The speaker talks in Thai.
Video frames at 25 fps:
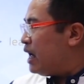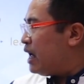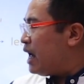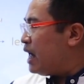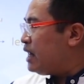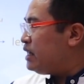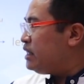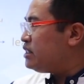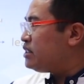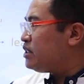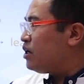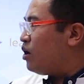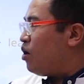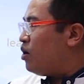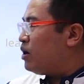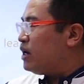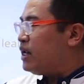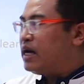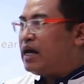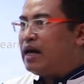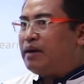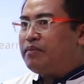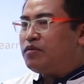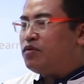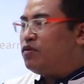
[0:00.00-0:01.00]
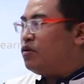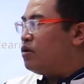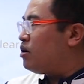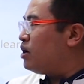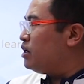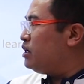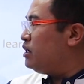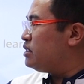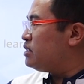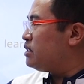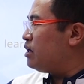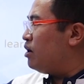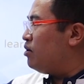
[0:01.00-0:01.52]
อันที่สองนะครับหัวข้อ
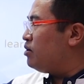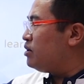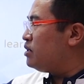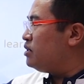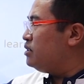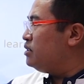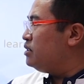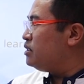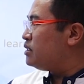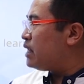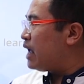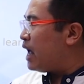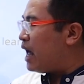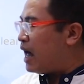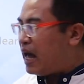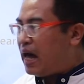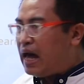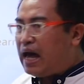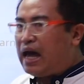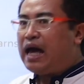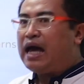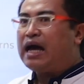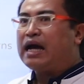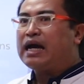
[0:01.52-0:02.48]
ที่สองคือถ้า